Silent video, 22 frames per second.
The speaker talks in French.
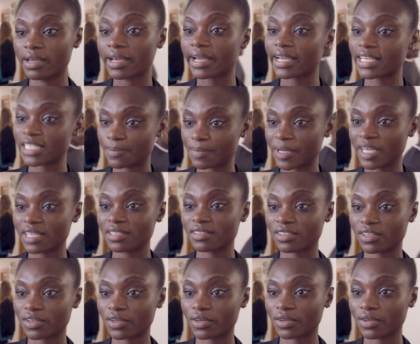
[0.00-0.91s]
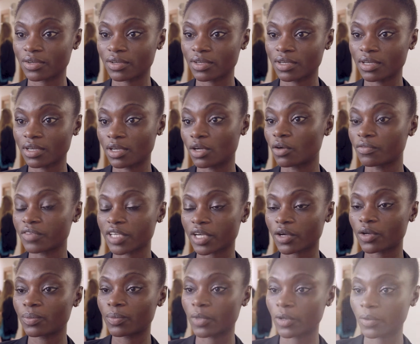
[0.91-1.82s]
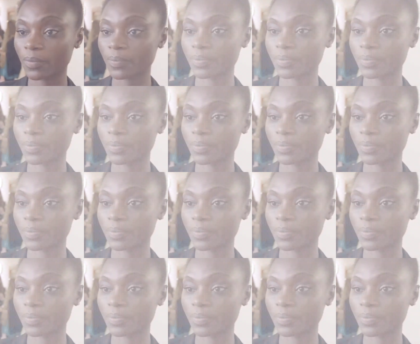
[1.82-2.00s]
respectent euh, l'environnement.